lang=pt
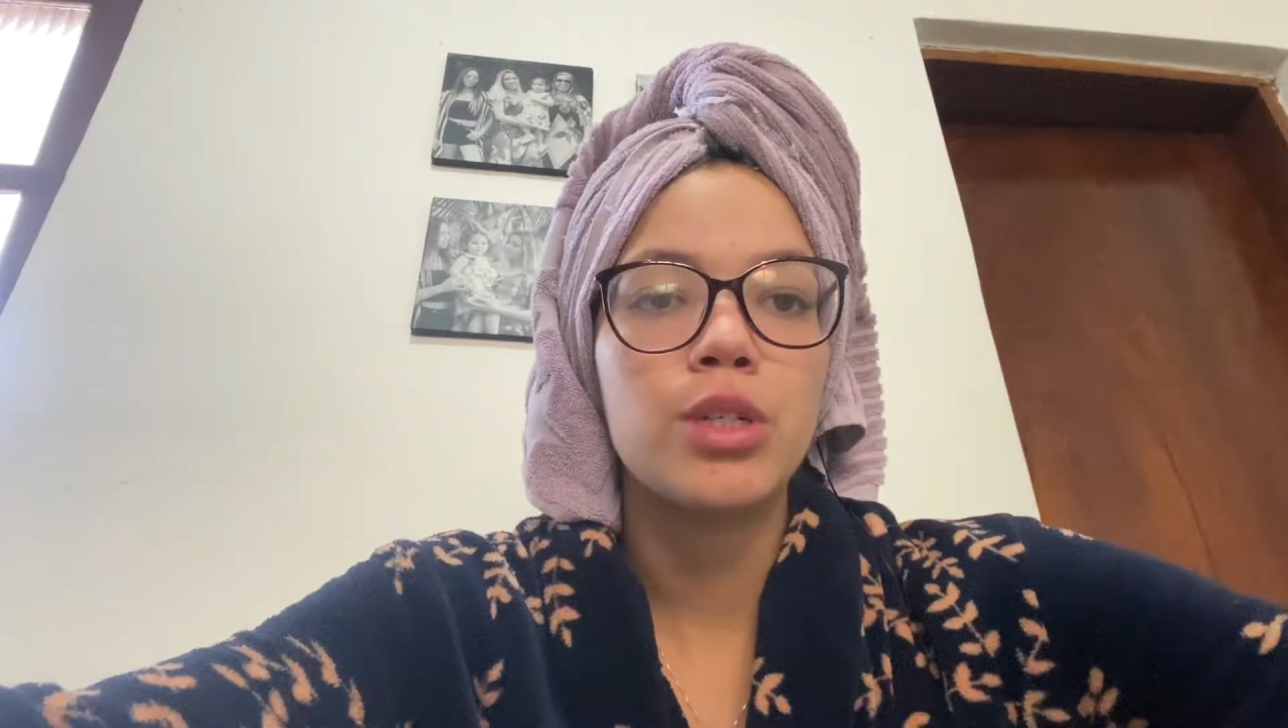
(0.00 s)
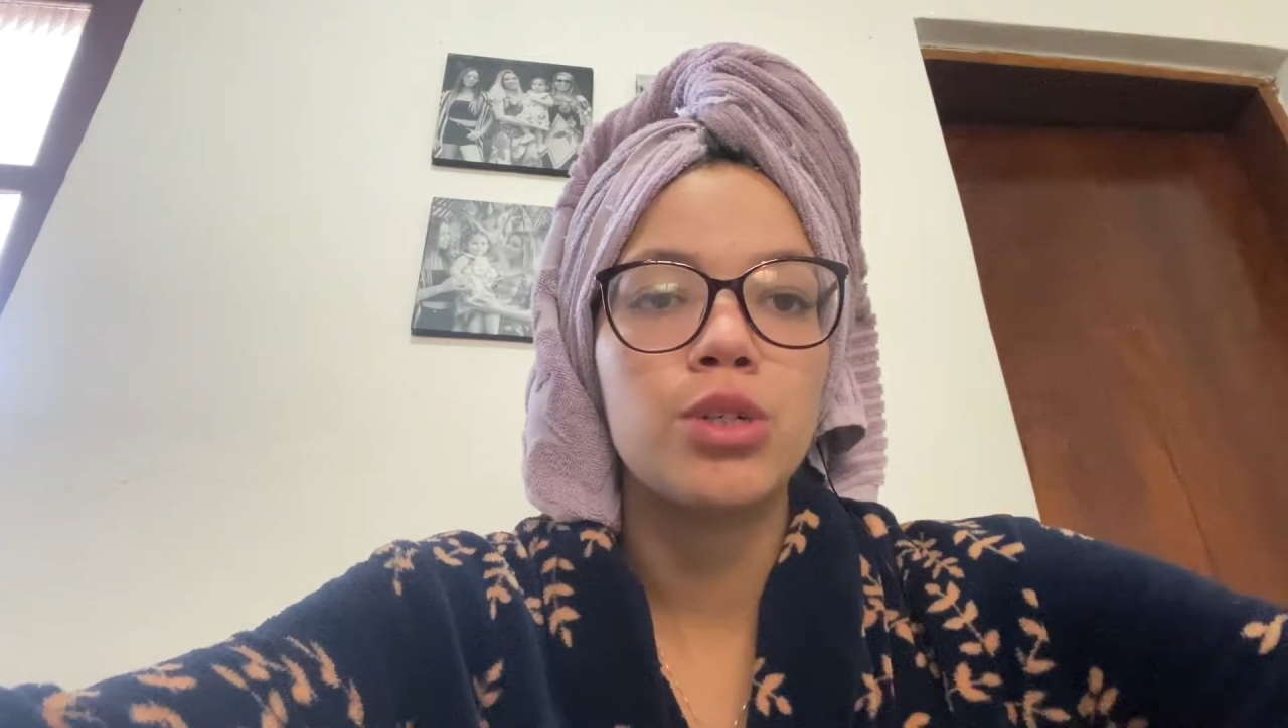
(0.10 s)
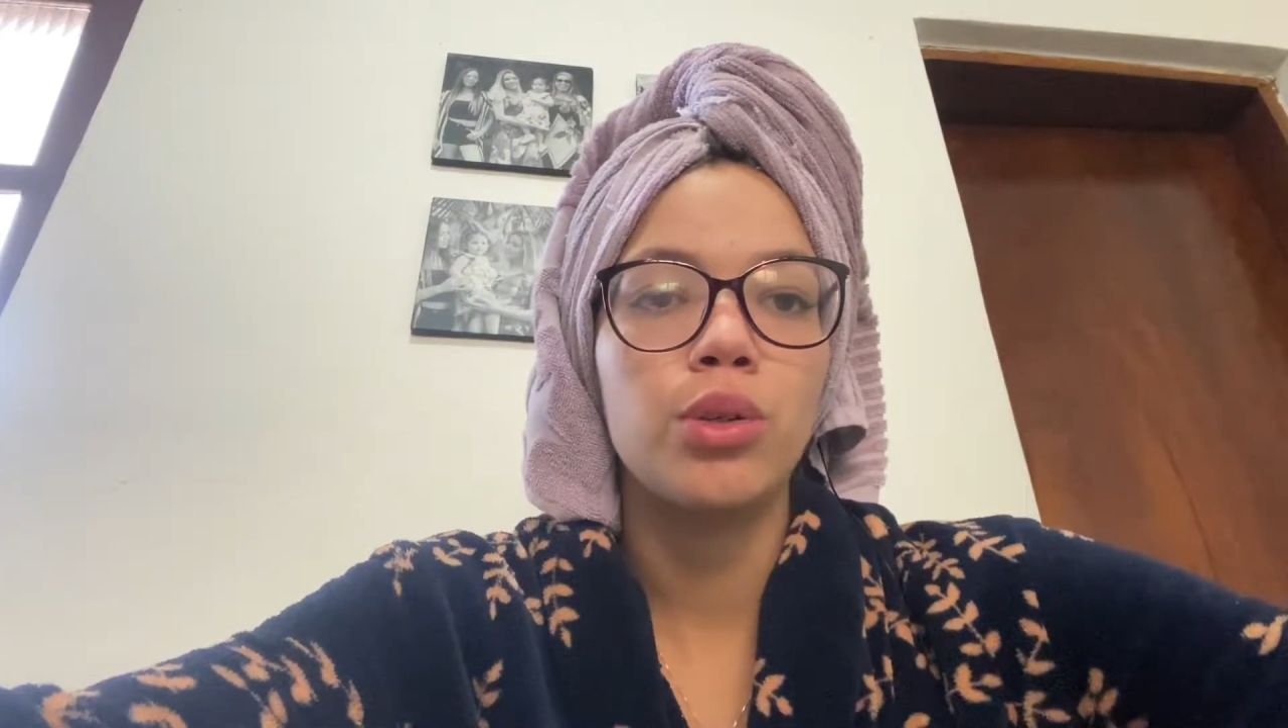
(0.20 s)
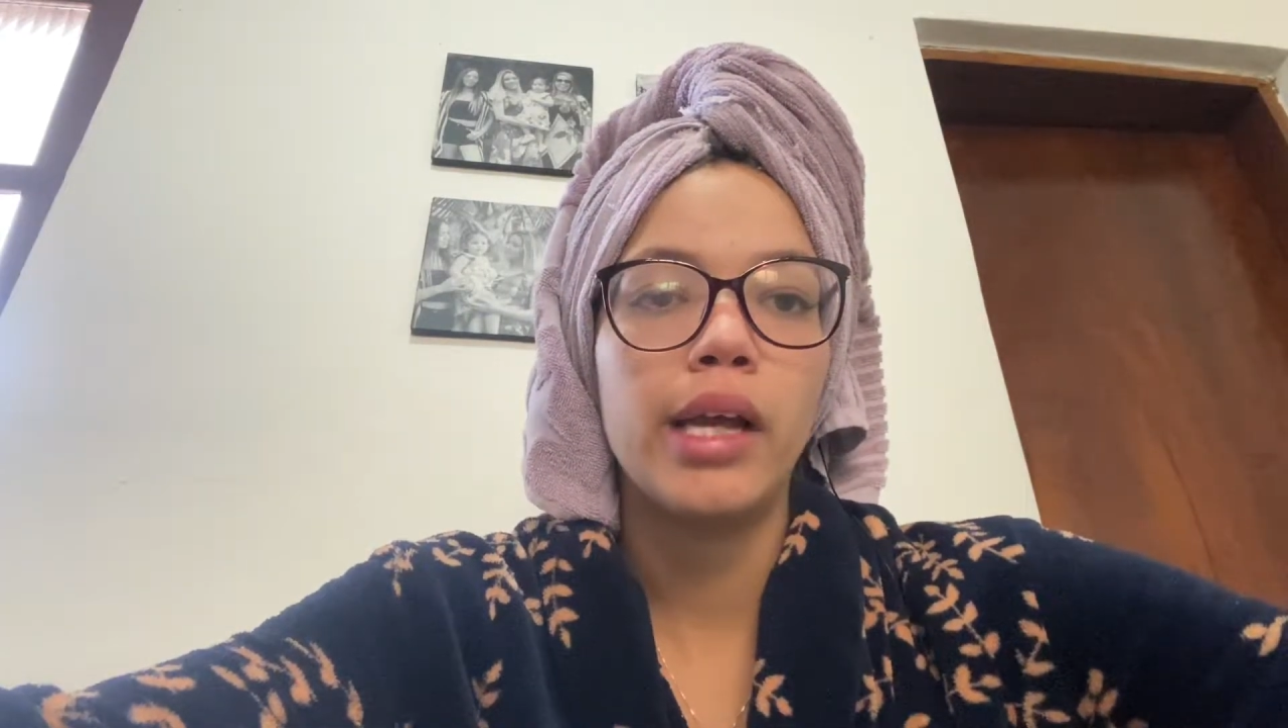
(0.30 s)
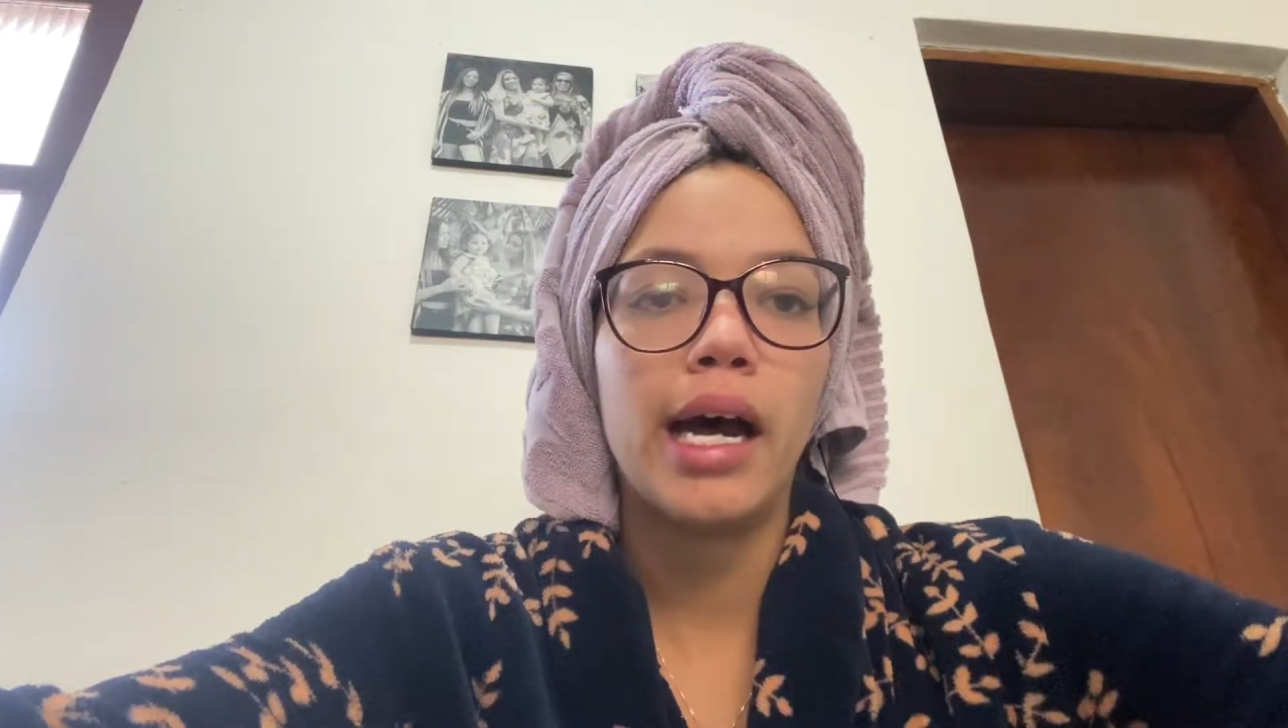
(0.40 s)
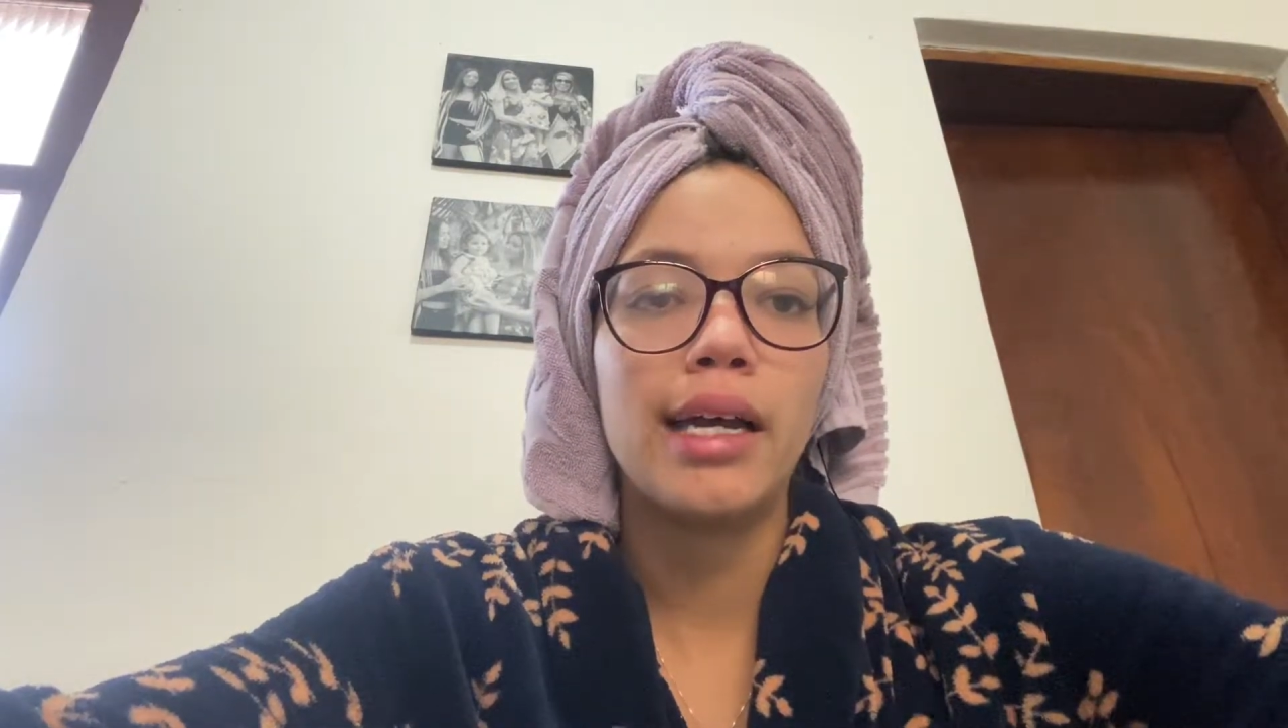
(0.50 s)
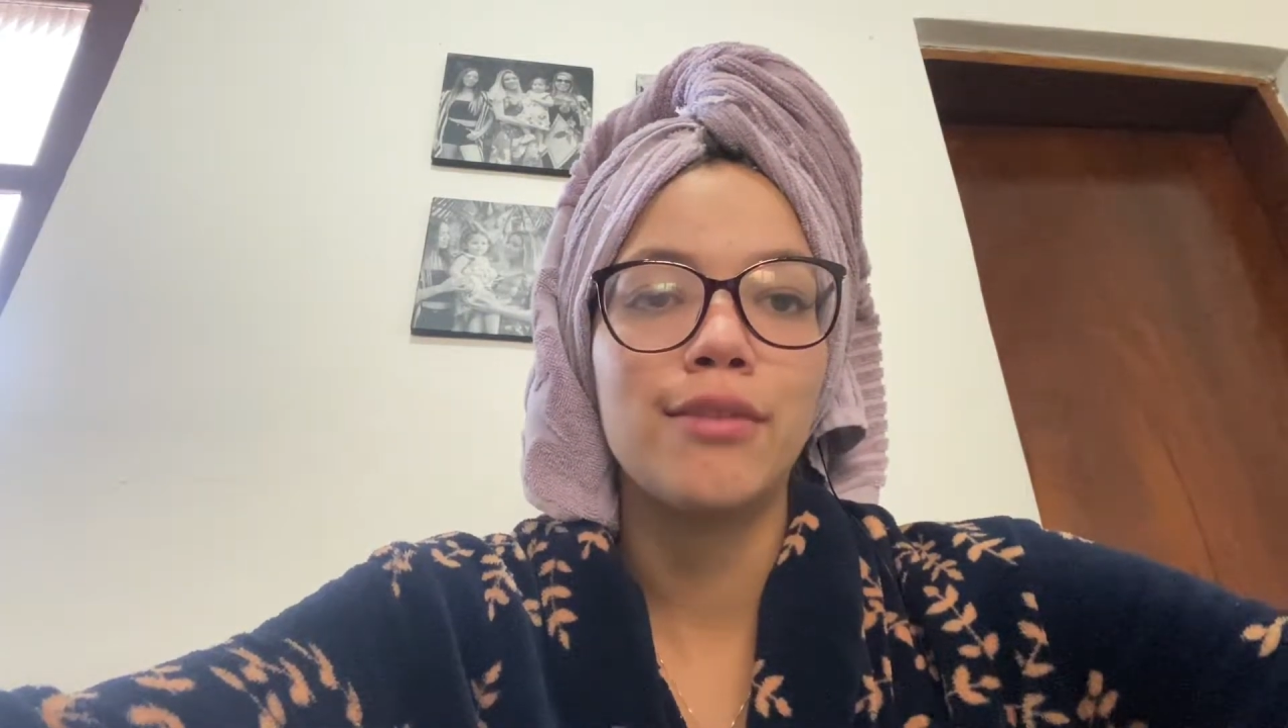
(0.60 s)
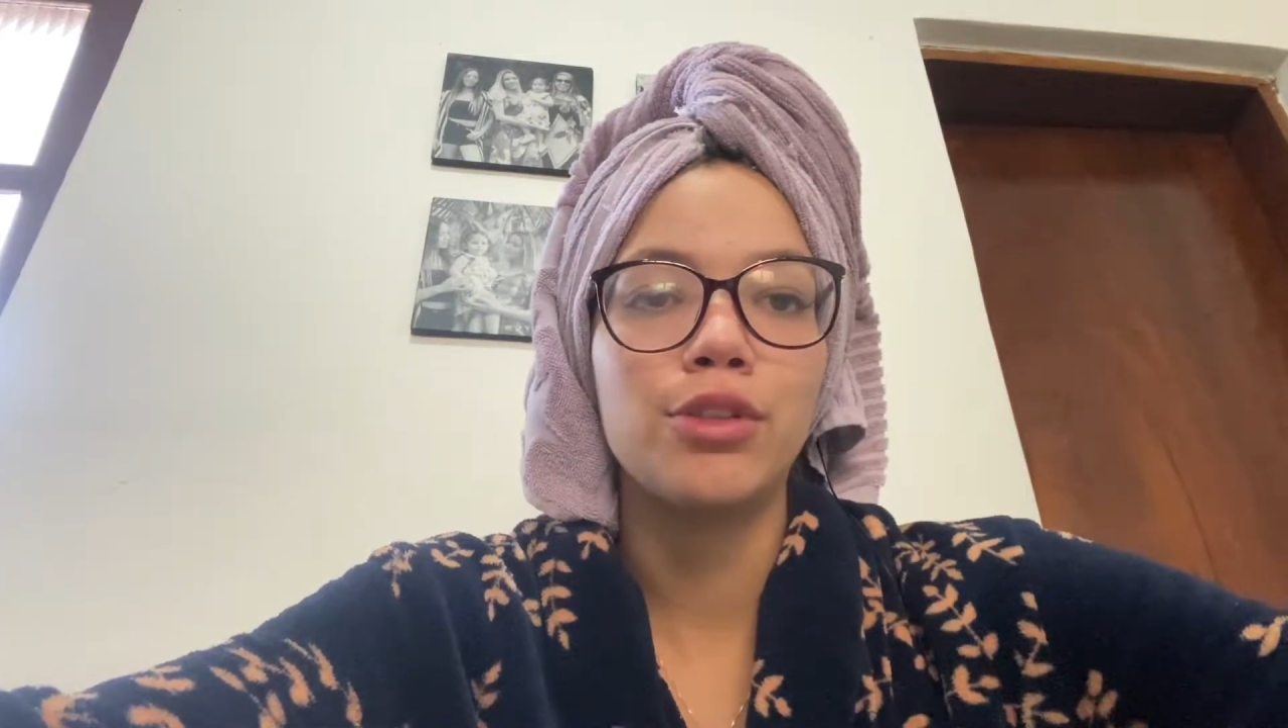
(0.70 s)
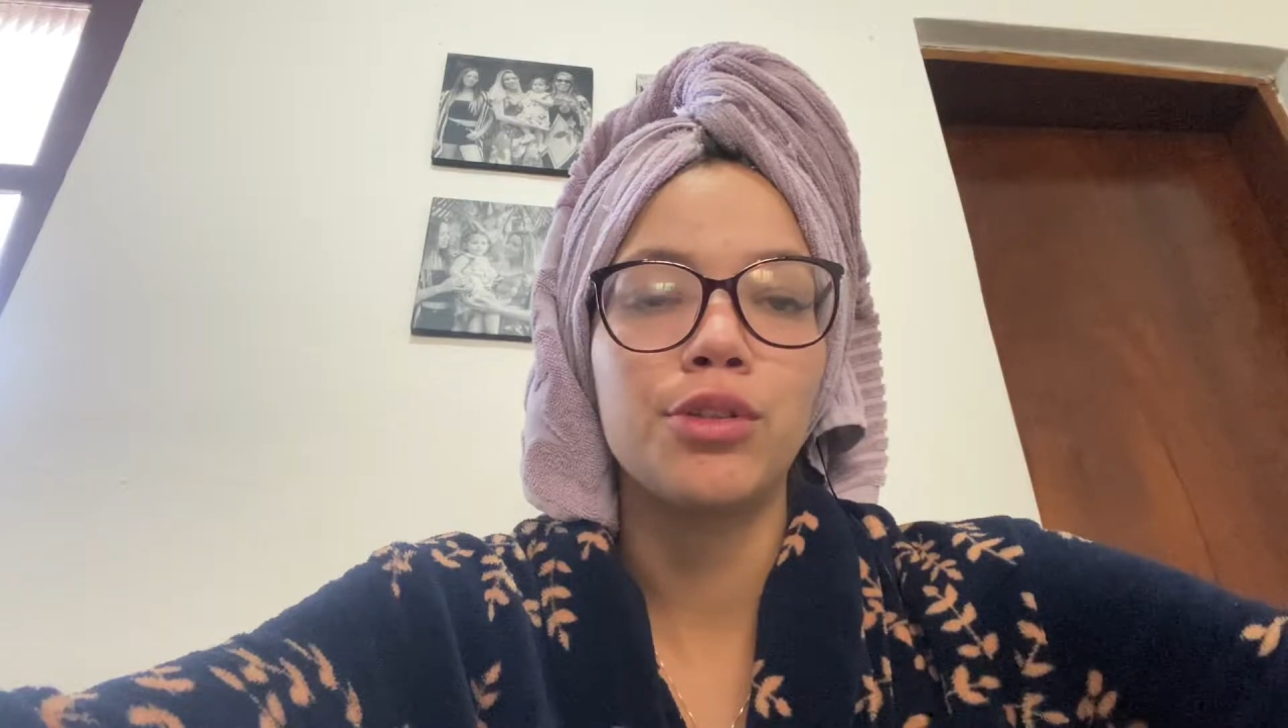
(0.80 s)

estudar e eu vou